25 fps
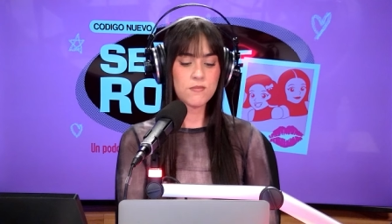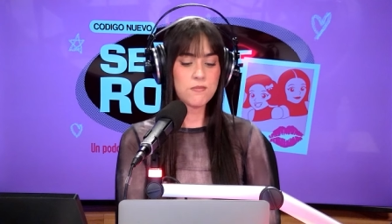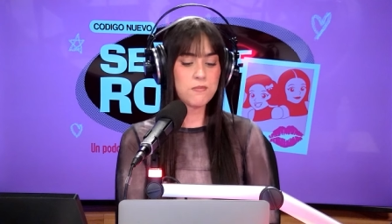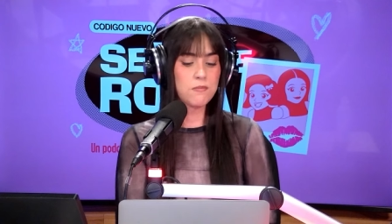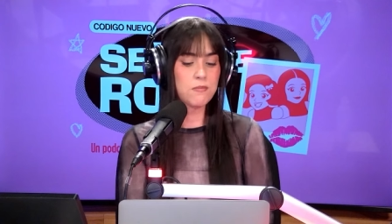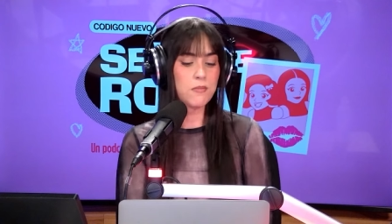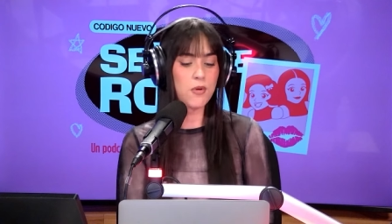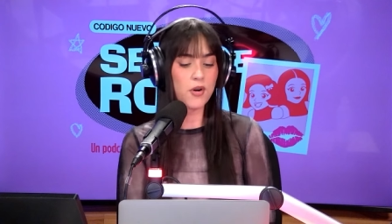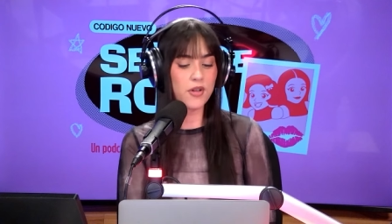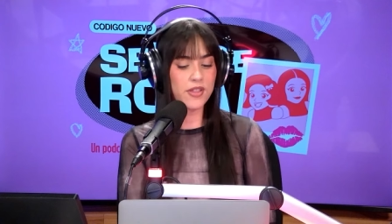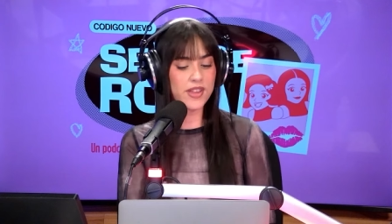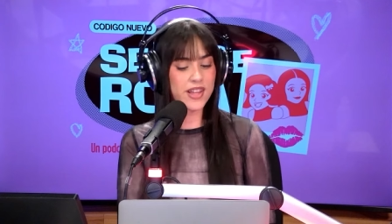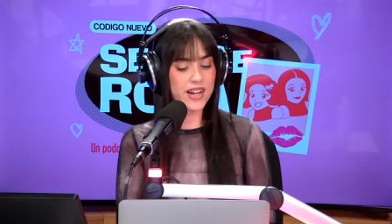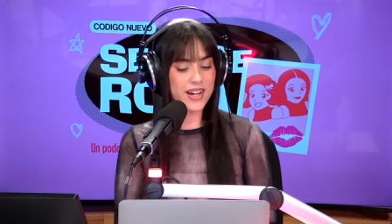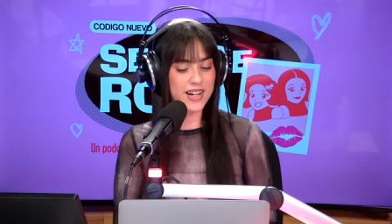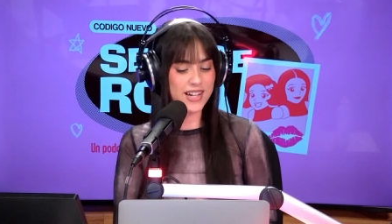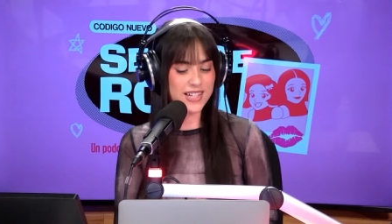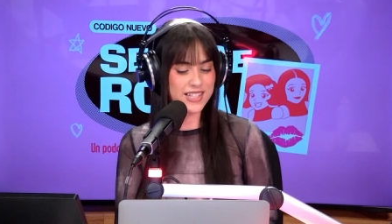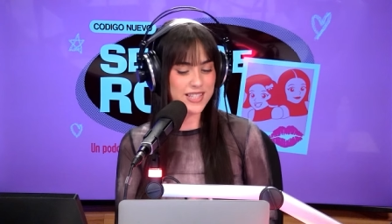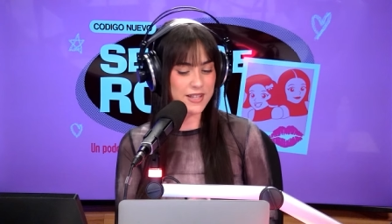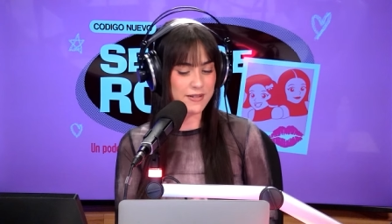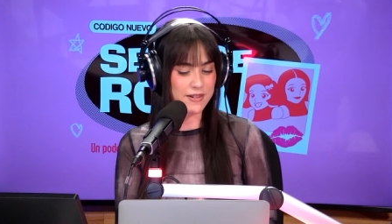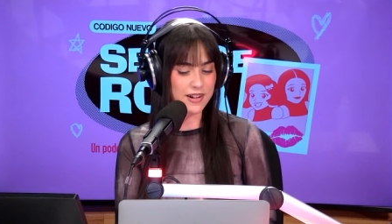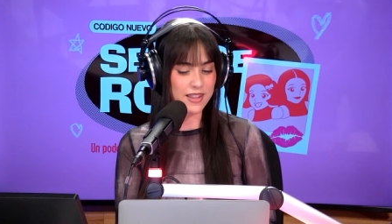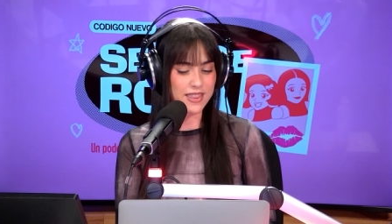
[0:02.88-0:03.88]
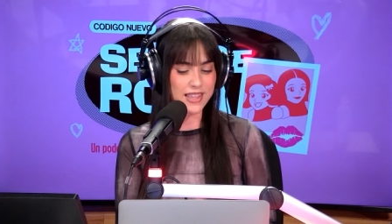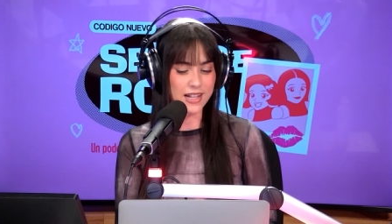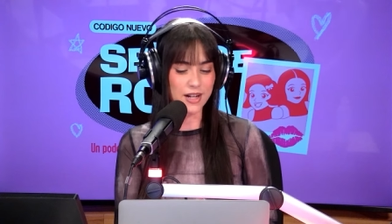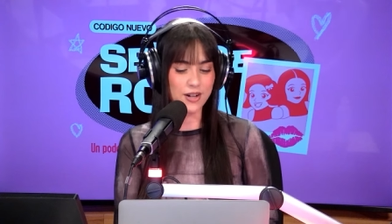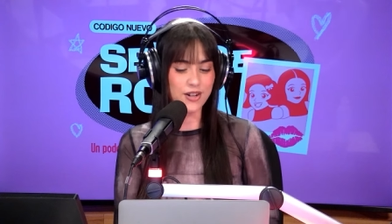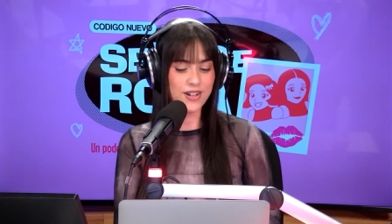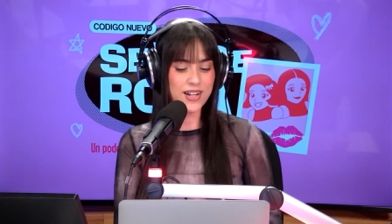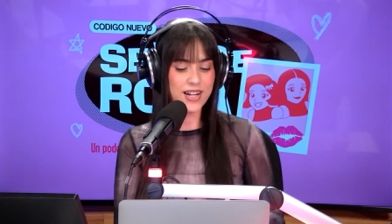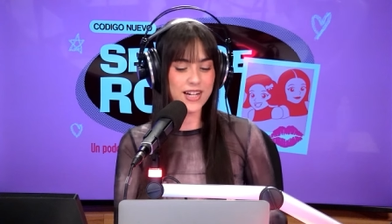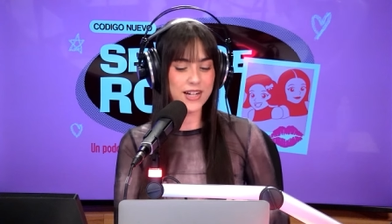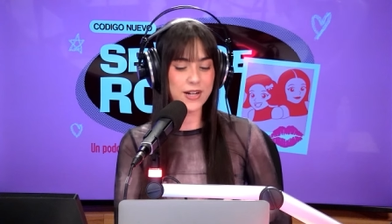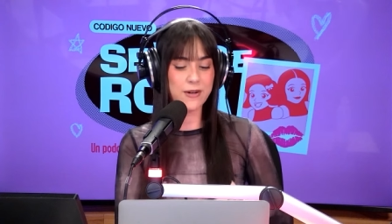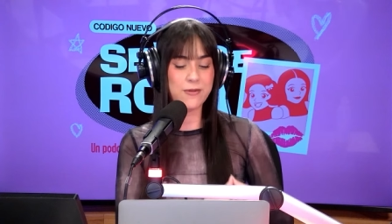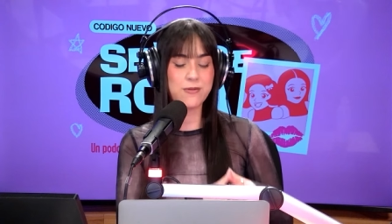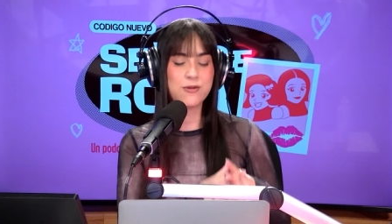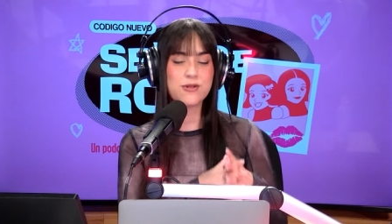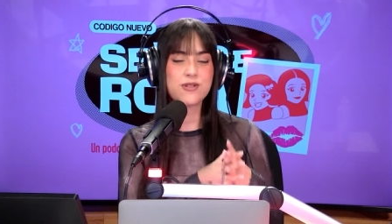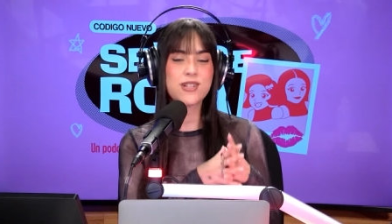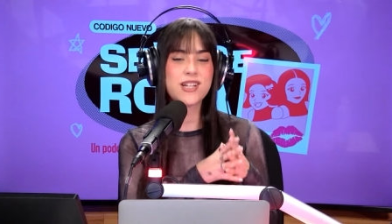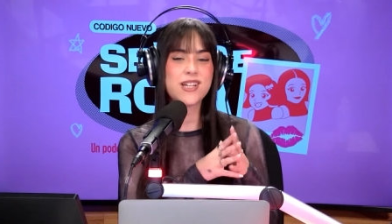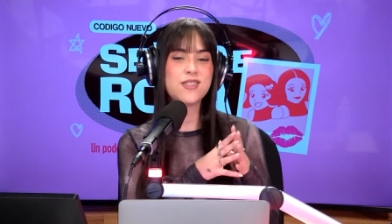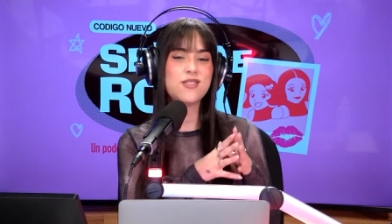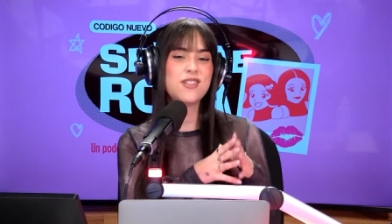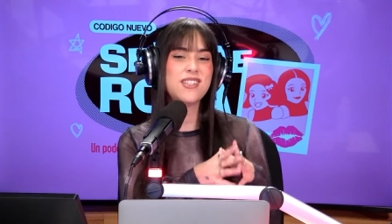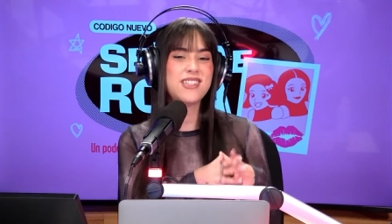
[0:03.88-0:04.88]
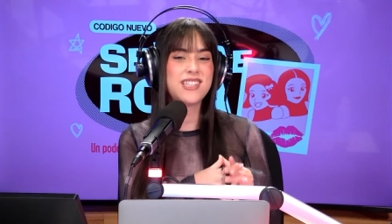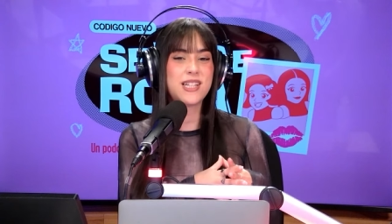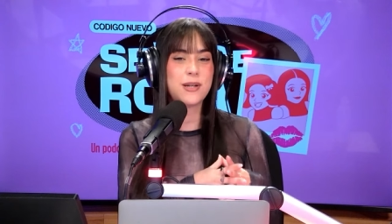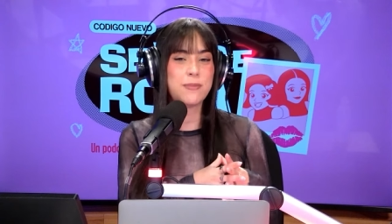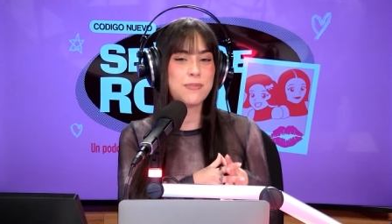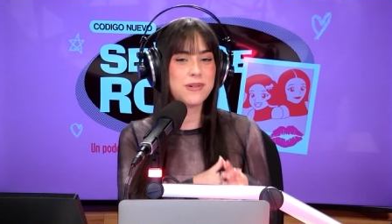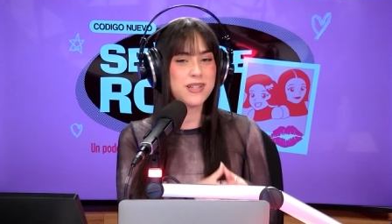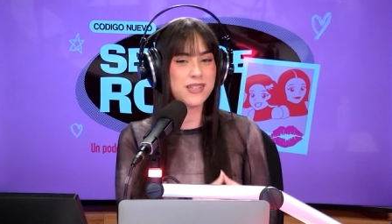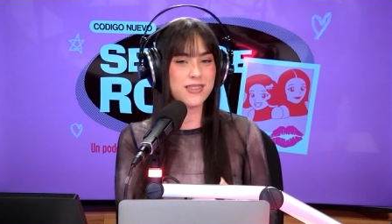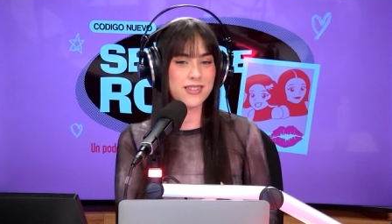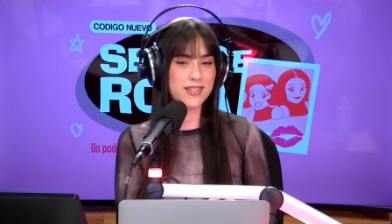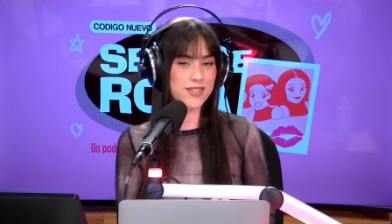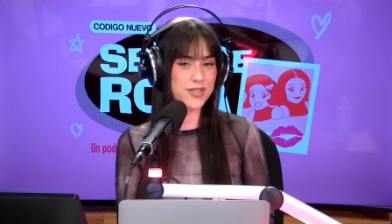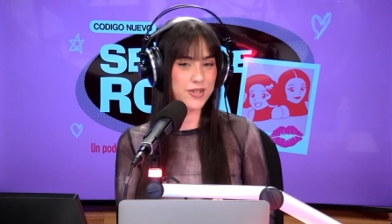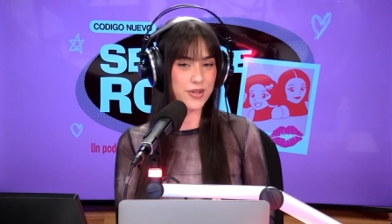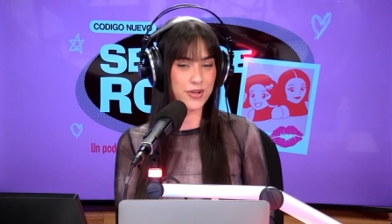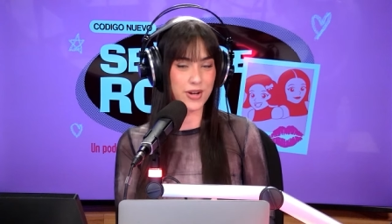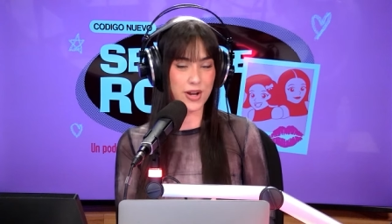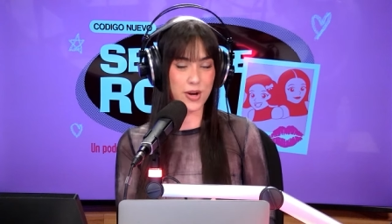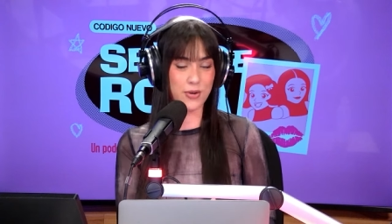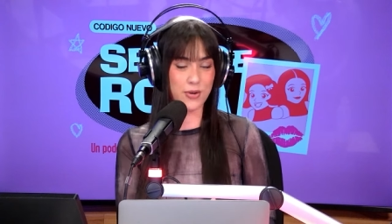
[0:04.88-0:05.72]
Modernas de Barcelona rebuscando entre prendas de un